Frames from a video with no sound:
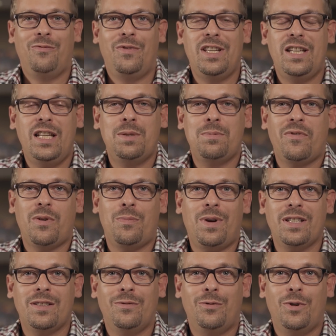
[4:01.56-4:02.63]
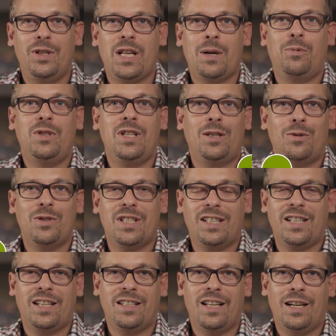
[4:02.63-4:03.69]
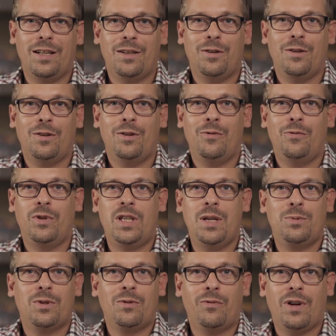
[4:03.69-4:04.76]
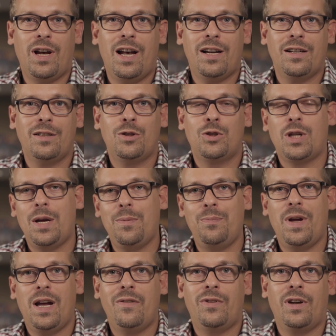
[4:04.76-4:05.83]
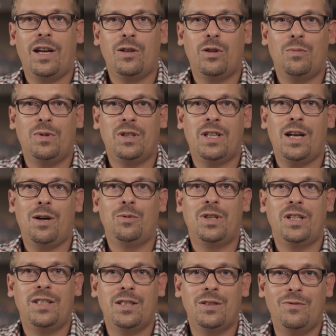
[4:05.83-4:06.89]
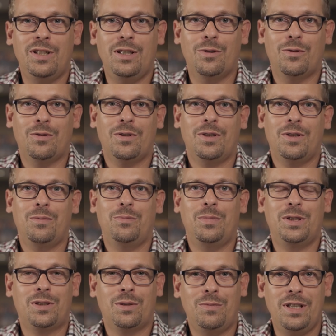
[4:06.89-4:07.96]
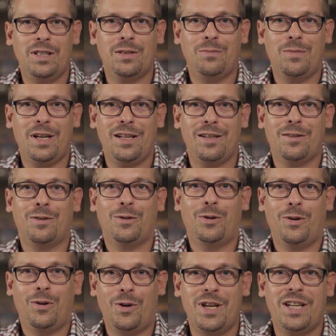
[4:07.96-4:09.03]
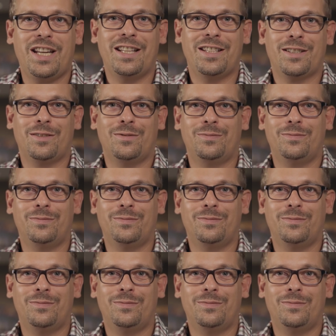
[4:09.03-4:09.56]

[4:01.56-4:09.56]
Wenn ihr nichts mehr verpassen wollt, abonniert unseren Kanal. Für Tipps und Fragen schreibt mir einfach einen Kommentar unter dieses Video. Bis zum nächsten Mal, euer Jens.